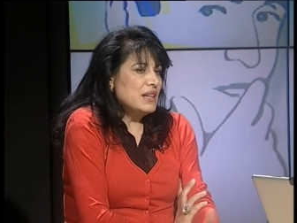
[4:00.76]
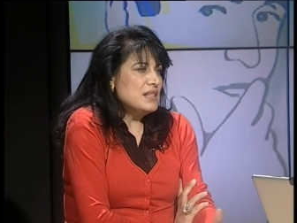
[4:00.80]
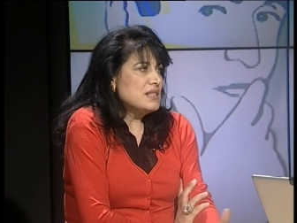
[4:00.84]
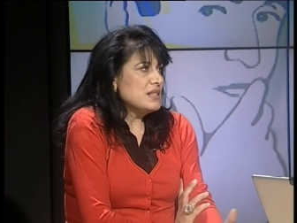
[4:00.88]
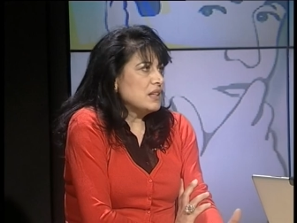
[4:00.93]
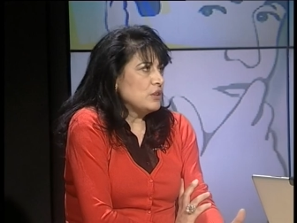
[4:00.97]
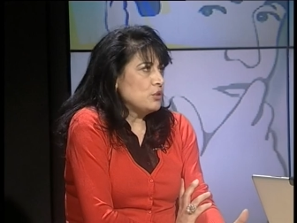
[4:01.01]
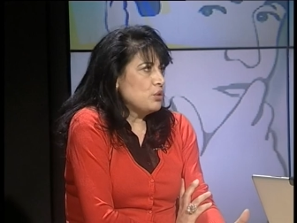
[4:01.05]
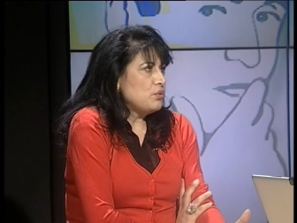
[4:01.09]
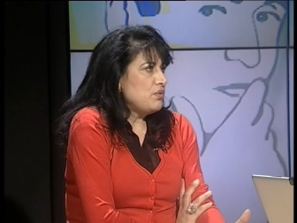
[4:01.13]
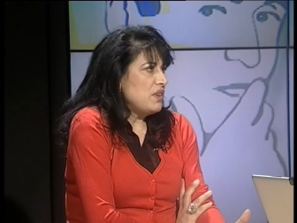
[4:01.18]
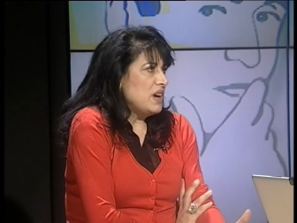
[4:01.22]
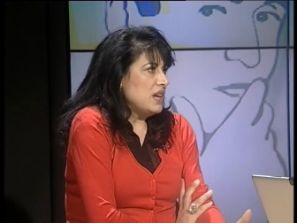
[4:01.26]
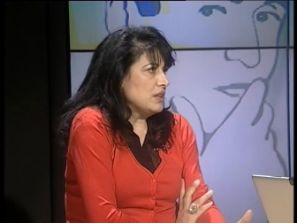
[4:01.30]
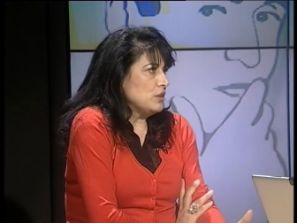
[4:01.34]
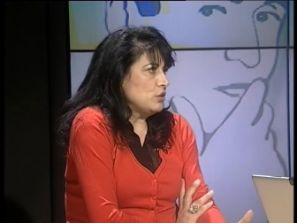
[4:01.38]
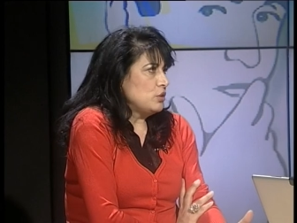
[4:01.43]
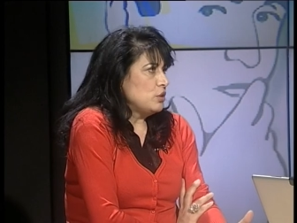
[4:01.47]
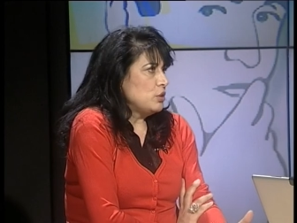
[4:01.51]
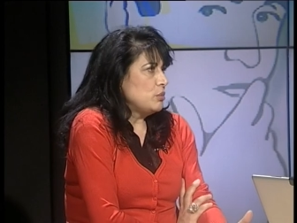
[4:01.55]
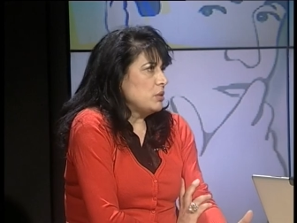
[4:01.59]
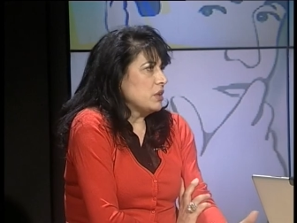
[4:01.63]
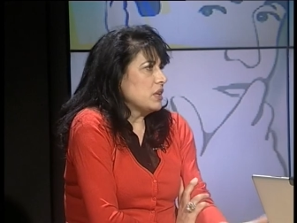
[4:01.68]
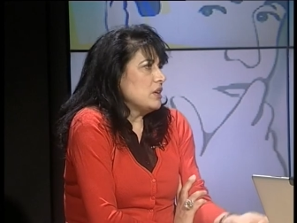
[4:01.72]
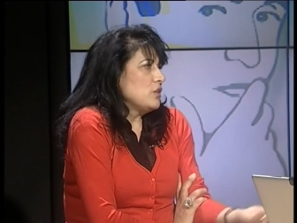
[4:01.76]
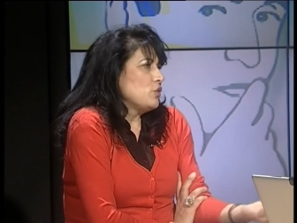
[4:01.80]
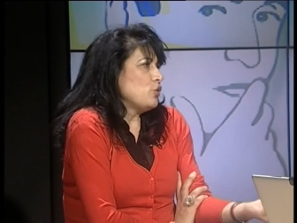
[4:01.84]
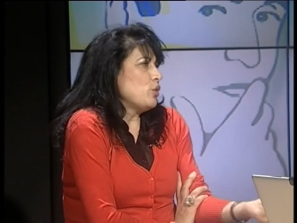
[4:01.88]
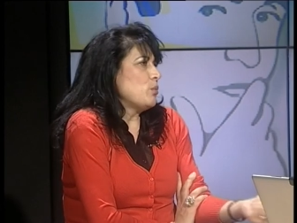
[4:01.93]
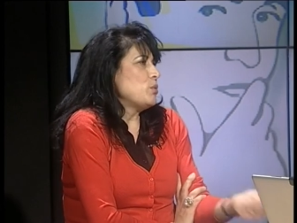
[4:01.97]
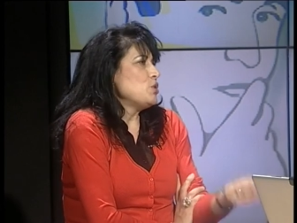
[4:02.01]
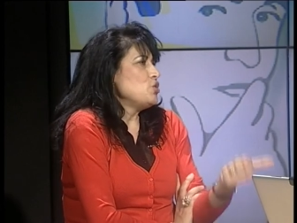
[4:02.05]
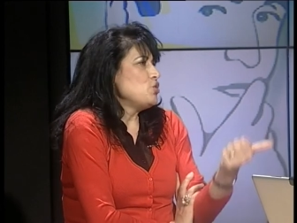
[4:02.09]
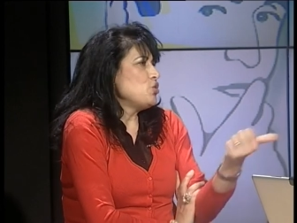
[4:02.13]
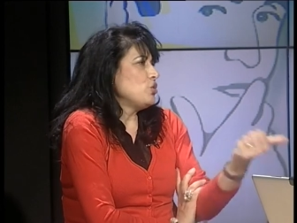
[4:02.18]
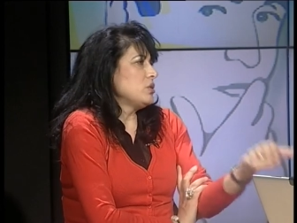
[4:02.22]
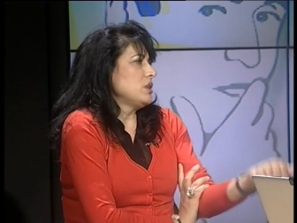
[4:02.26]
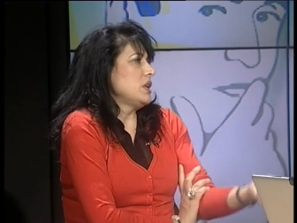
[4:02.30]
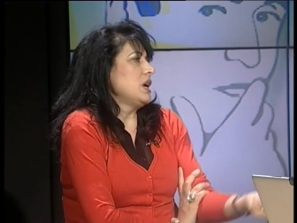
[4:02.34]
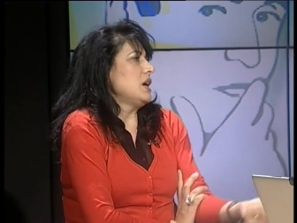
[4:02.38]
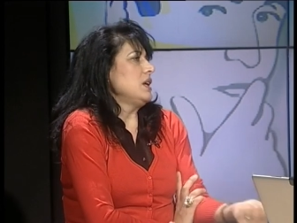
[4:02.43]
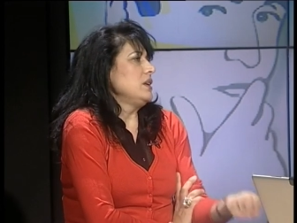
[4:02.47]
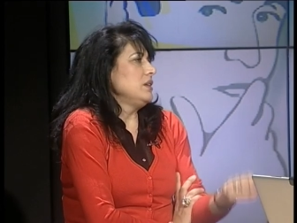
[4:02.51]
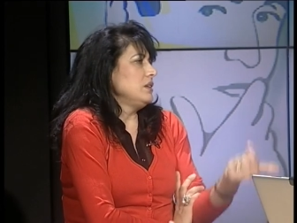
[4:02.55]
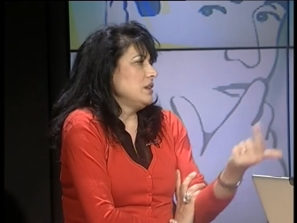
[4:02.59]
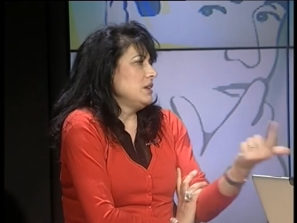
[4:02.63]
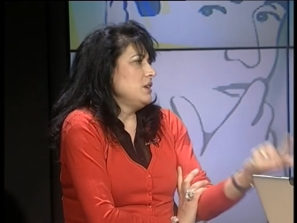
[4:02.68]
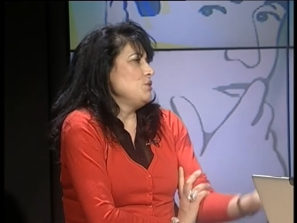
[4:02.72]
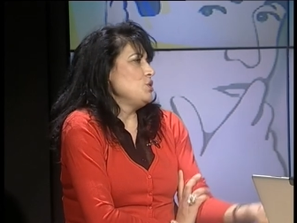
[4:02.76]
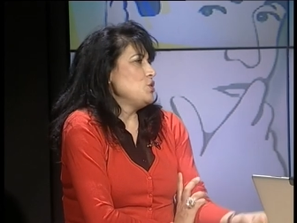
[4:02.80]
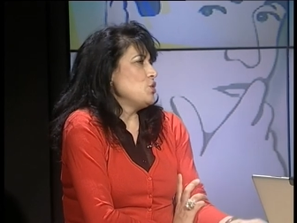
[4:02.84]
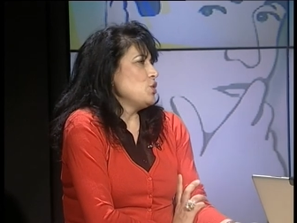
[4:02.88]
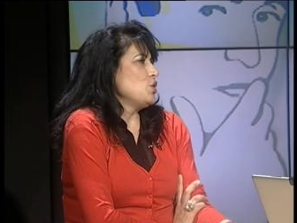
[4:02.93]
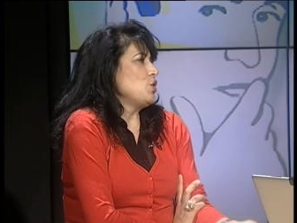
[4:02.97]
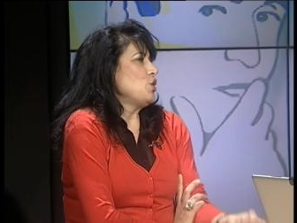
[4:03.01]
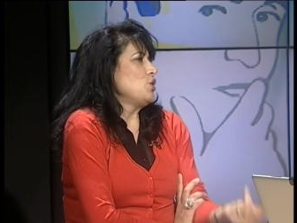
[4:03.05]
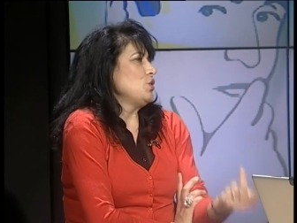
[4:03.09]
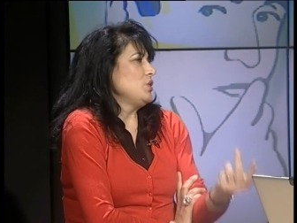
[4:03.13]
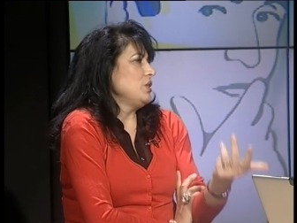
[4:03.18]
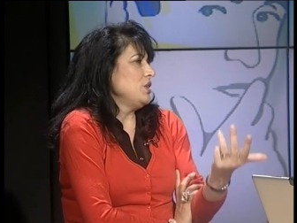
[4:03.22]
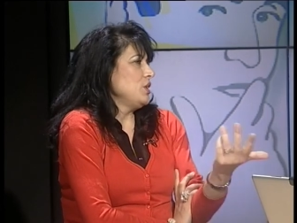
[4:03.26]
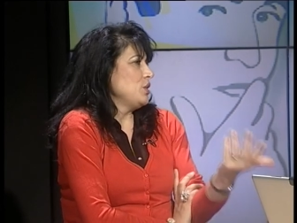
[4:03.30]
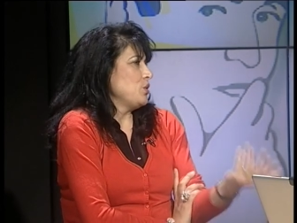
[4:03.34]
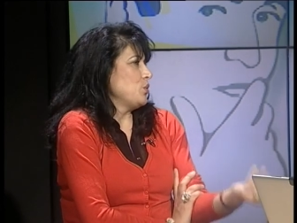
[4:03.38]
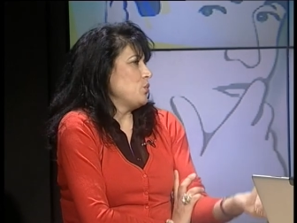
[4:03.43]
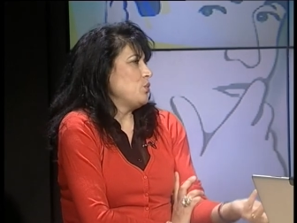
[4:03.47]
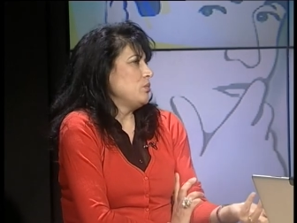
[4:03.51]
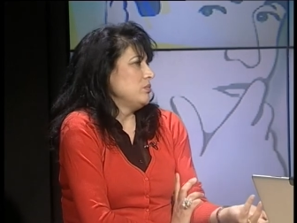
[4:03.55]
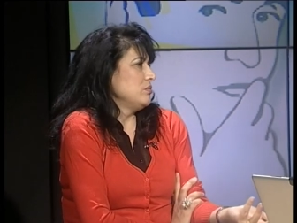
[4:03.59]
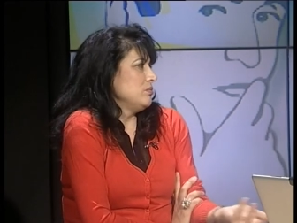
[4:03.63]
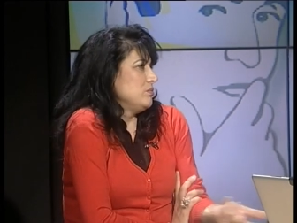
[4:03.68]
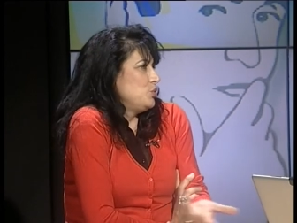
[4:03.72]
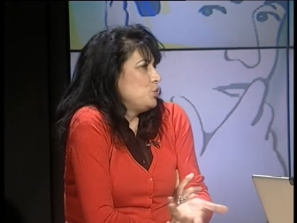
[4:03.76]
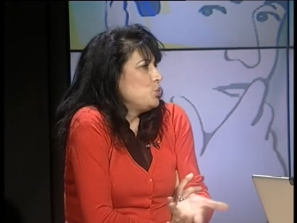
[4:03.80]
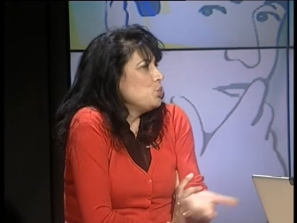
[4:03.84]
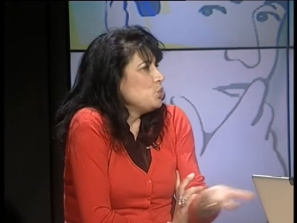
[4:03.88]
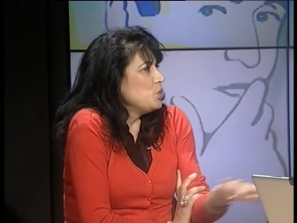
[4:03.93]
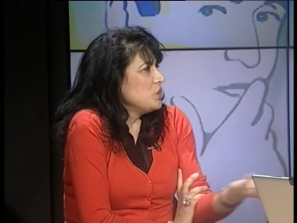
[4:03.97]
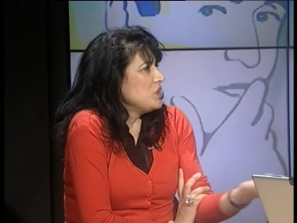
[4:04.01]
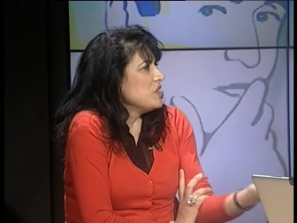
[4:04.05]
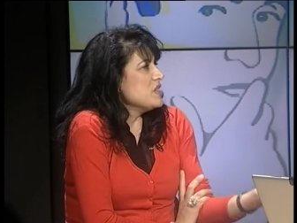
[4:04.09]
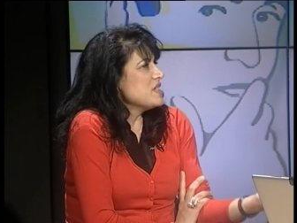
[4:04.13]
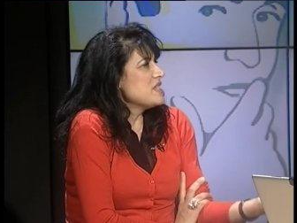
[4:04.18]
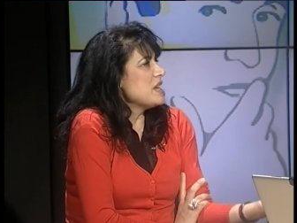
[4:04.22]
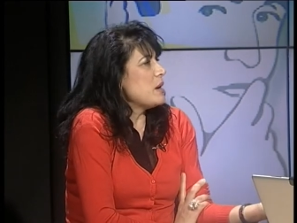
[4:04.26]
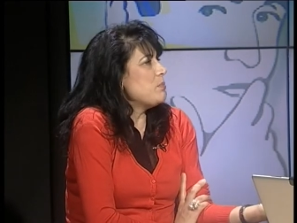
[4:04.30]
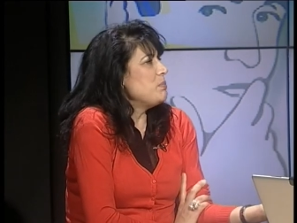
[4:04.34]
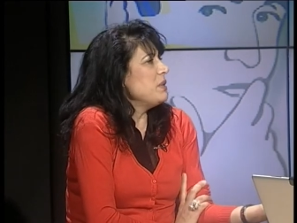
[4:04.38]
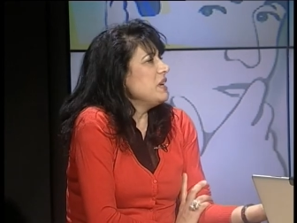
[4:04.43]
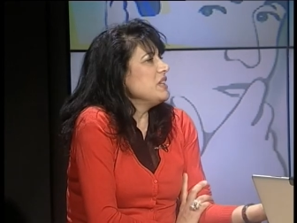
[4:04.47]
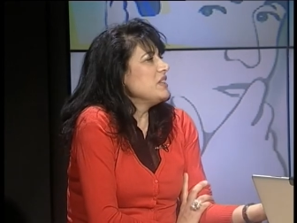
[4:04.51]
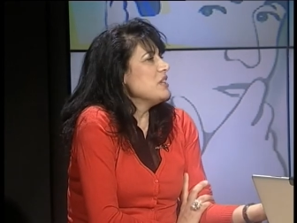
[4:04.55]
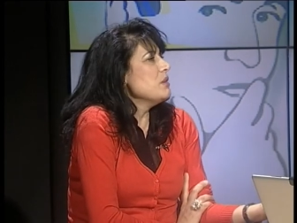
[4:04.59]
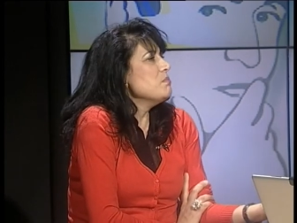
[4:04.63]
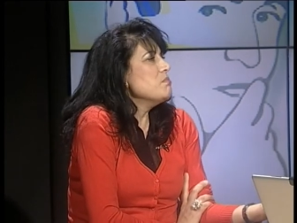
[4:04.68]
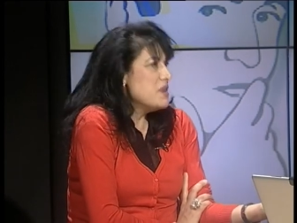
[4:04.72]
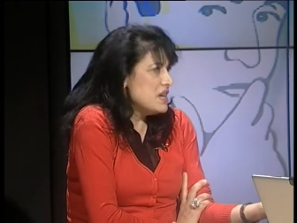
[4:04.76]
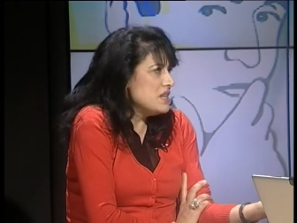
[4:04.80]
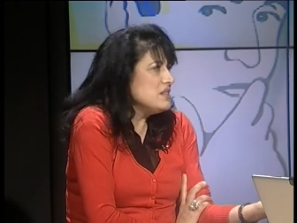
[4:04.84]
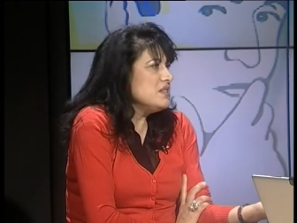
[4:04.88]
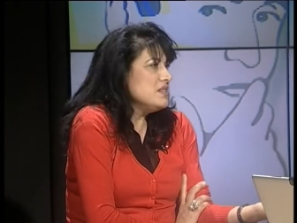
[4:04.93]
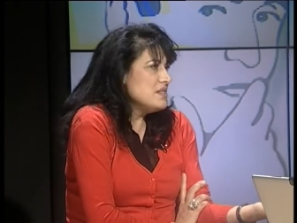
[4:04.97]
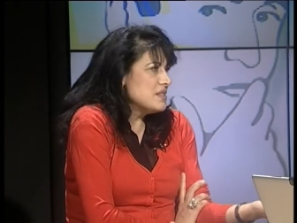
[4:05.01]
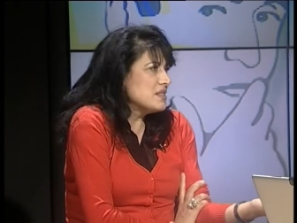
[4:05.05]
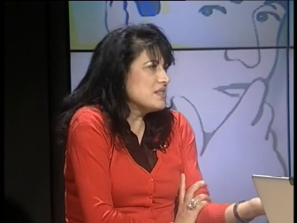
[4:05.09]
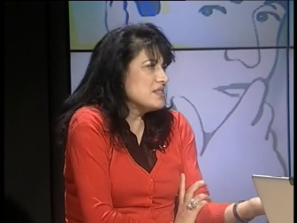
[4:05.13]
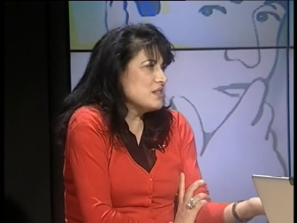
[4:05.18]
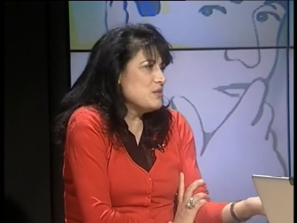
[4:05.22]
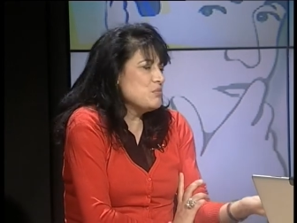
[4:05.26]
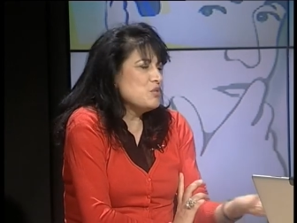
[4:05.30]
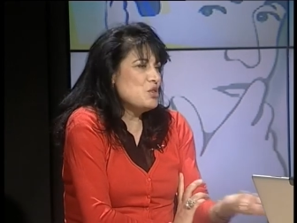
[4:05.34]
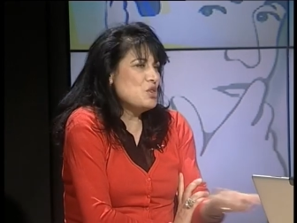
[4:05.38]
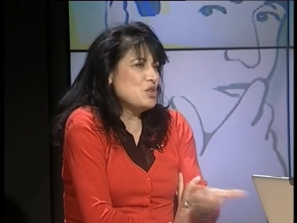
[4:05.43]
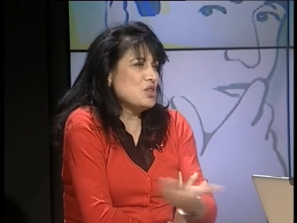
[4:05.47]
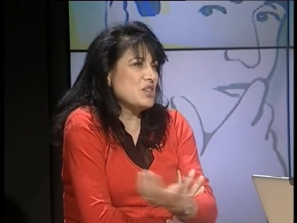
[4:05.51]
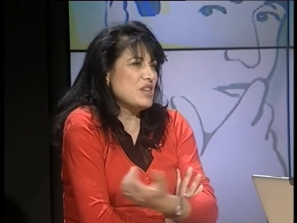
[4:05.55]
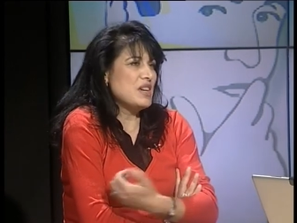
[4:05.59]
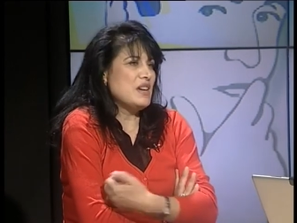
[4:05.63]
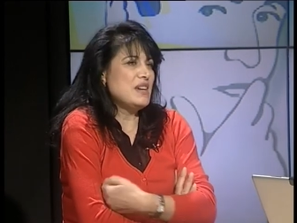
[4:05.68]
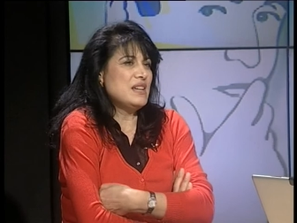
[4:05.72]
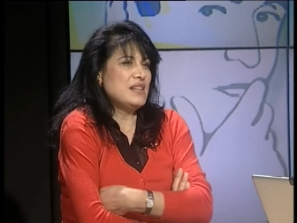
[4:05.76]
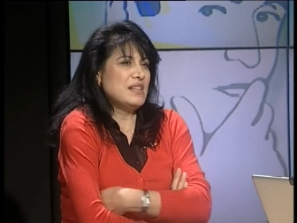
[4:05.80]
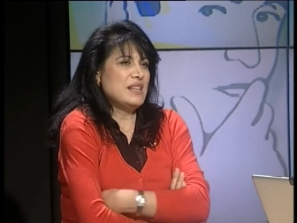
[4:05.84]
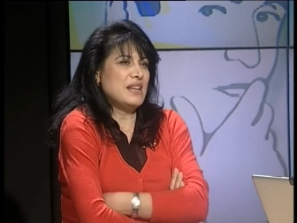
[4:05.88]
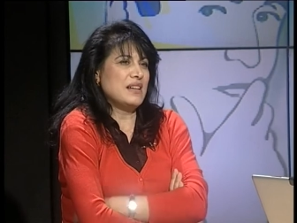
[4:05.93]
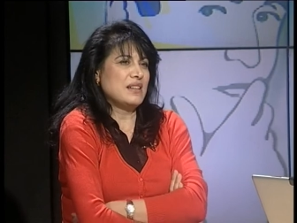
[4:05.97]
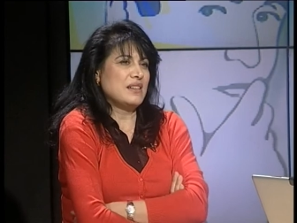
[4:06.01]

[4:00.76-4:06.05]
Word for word: è stato fatto perché insomma giornali, televisioni, mm, tutti sapete benissimo che certo.